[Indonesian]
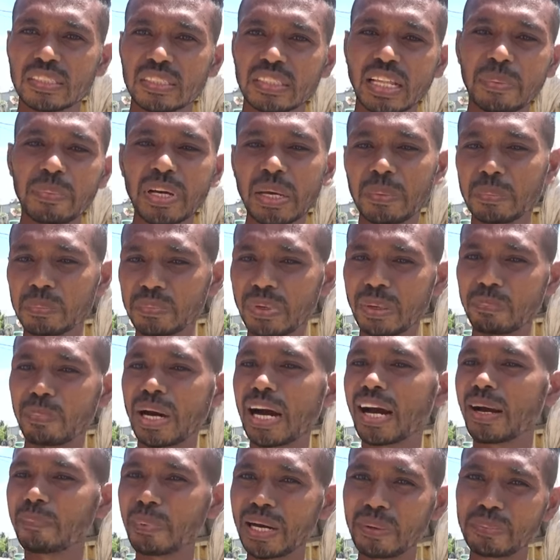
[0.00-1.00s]
tambah bahasa
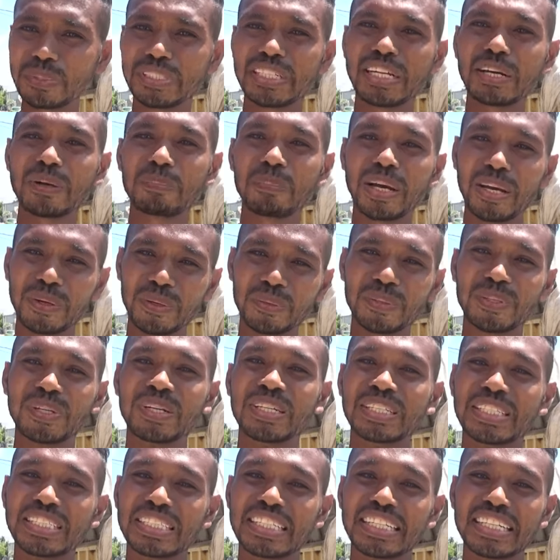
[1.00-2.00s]
ya, bahal masih datang mai hot
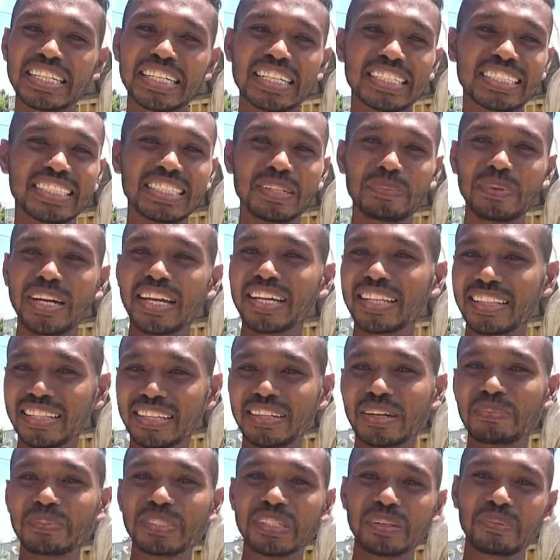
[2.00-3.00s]
semain
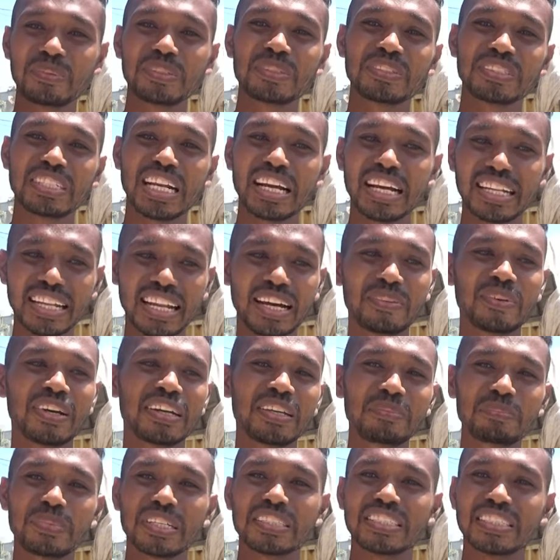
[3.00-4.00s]
servis service
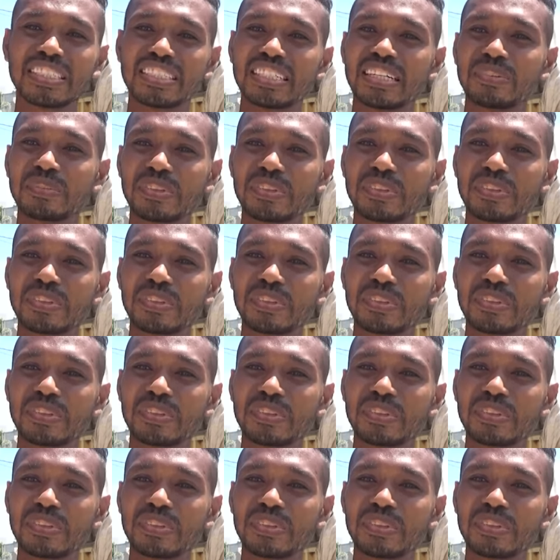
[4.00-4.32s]
lama ini ya, pasien sih